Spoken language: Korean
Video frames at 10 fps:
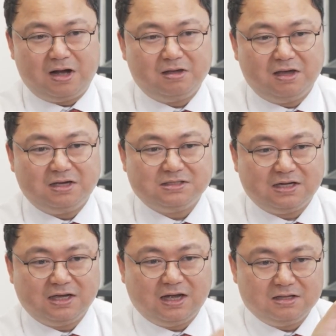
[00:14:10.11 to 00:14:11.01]

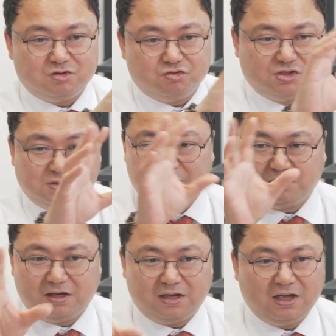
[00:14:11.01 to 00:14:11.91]
관계회사의 한
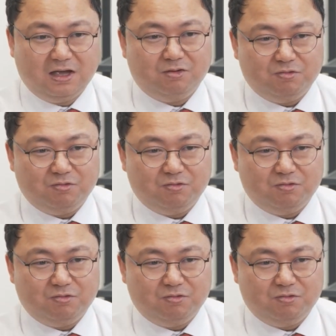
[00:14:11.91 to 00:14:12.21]
60여 개